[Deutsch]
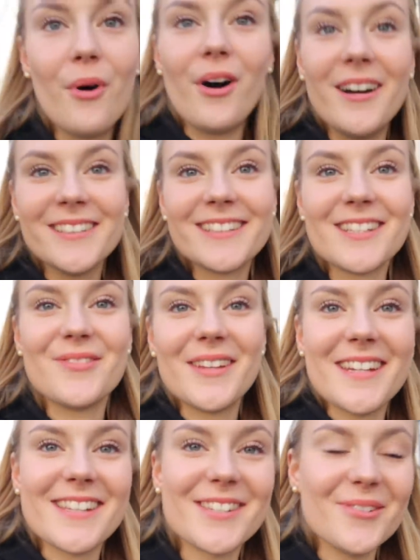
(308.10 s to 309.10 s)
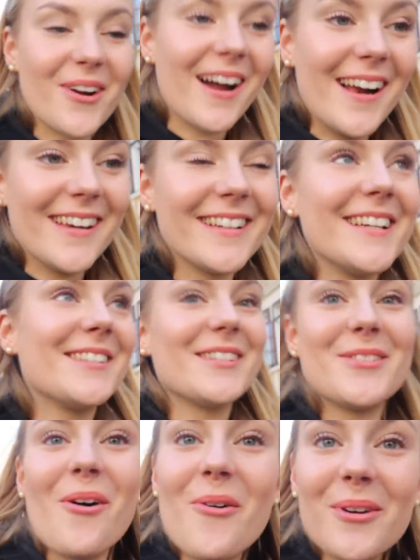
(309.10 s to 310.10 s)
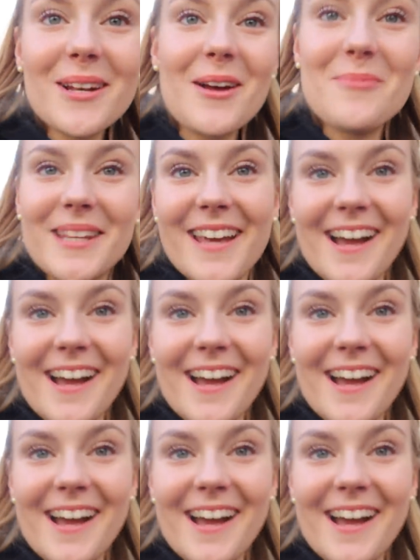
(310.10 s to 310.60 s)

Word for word: Boah, das Wetter ist so geil. Es ist so unglaublich